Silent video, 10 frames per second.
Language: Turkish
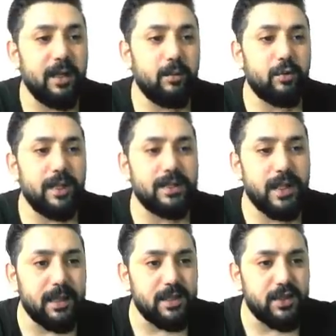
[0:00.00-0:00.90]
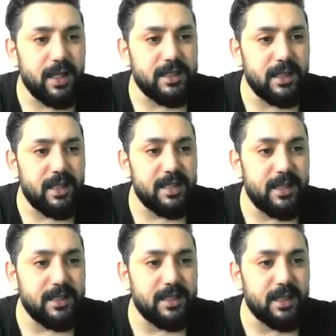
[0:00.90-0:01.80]
Buradan satış yerse
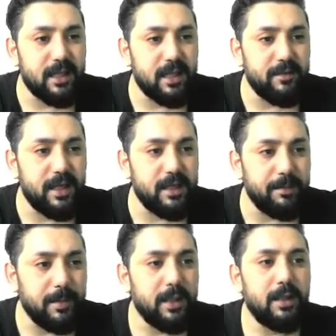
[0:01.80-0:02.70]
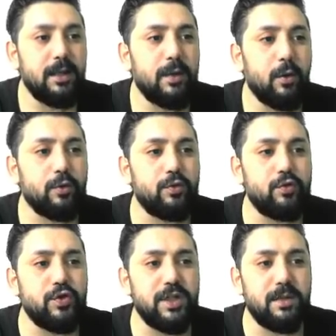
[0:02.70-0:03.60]
de destekleri vereyim.
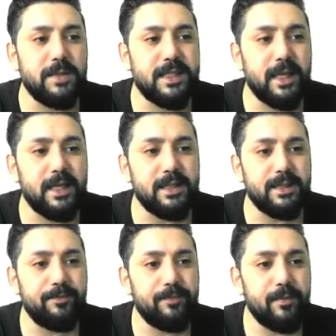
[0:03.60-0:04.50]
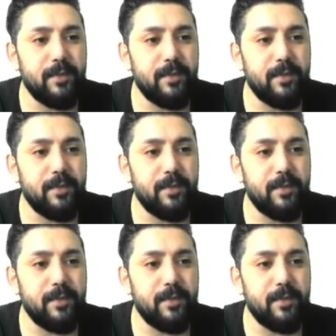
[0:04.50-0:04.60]
33, 28,